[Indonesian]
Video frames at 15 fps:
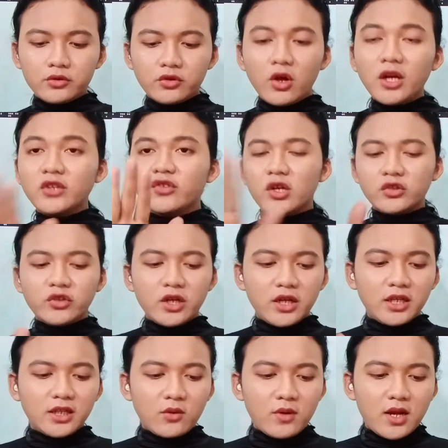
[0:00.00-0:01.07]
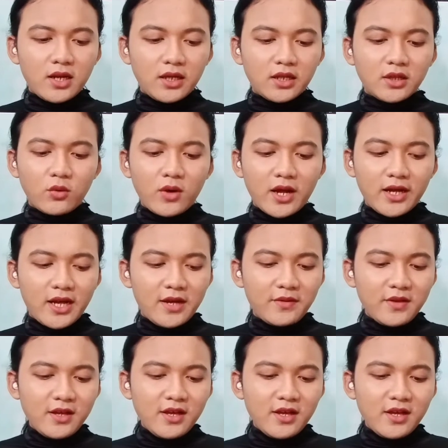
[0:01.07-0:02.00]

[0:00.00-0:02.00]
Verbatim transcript: sorry sorry sorry kita ulang kita ulang ya.